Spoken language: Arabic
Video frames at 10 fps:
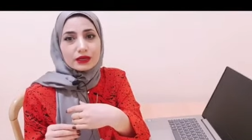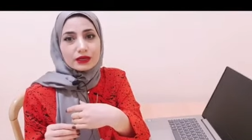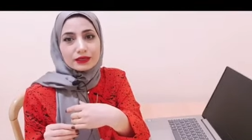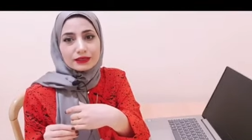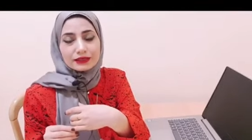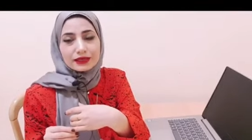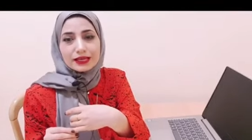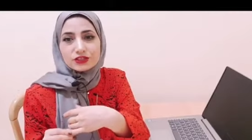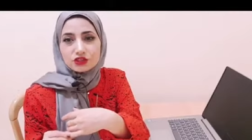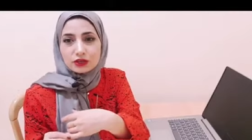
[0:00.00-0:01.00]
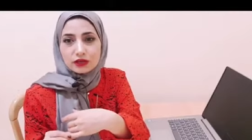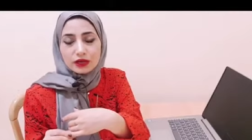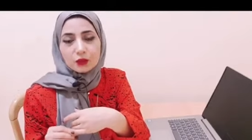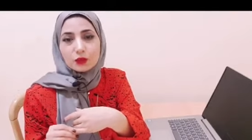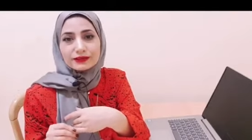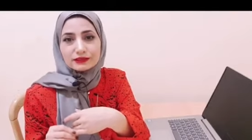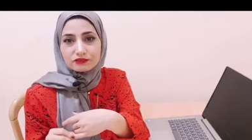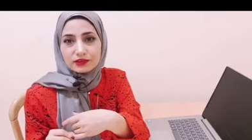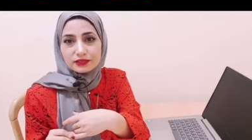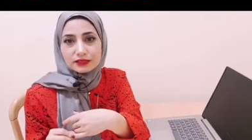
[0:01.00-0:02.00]
آه، أي شرح أو أي
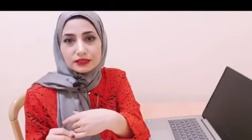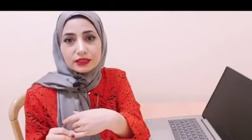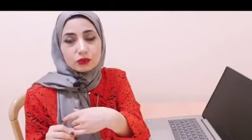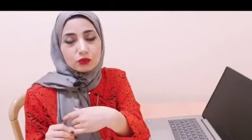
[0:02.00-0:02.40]
تفاصيل